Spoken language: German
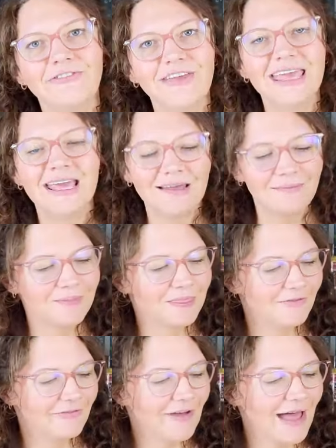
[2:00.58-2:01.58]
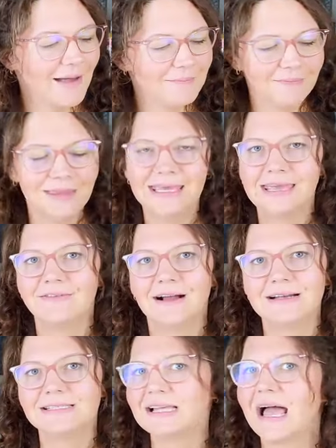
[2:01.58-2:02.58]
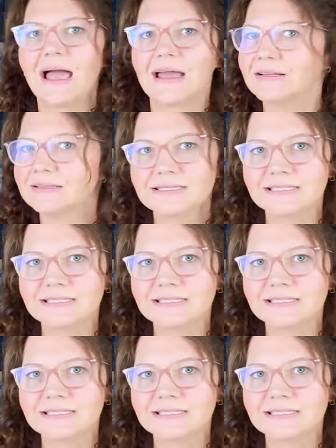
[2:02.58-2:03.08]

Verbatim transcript: vier Farben jeweils ein,